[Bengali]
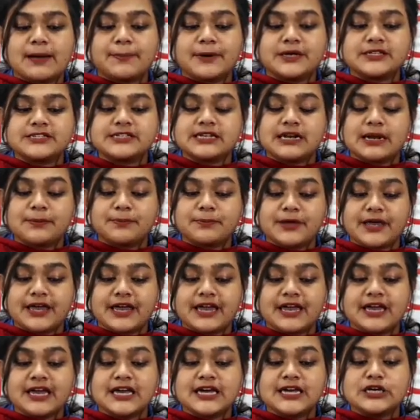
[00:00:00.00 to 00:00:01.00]
নাপা সিরাপ
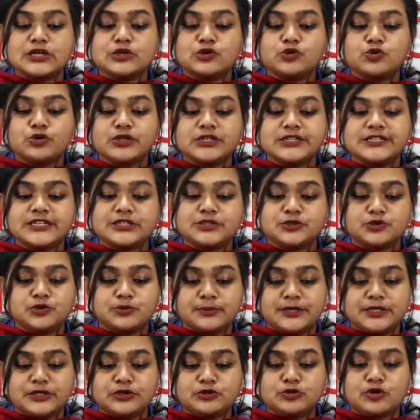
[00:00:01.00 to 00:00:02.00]
খেয়ে দুই শিশুর
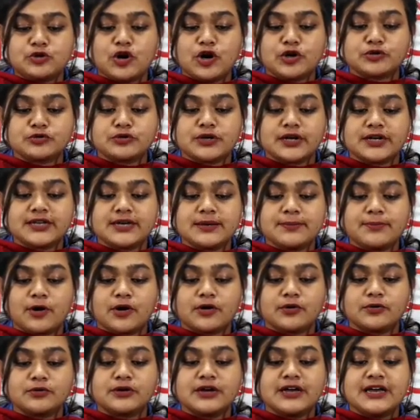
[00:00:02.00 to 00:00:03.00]
মৃত্যুর ঘটনাটি
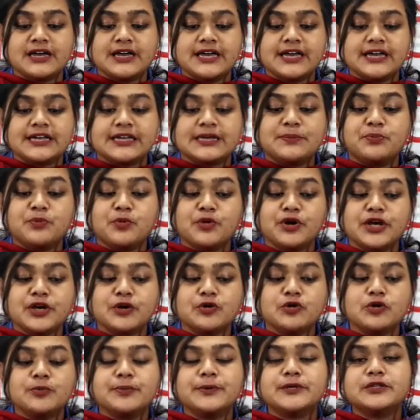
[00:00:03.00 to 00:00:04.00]
বরং একটি
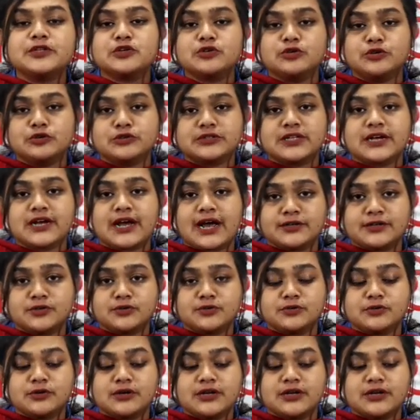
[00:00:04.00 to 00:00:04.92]
পরিকল্পিত হত্যাকাণ্ড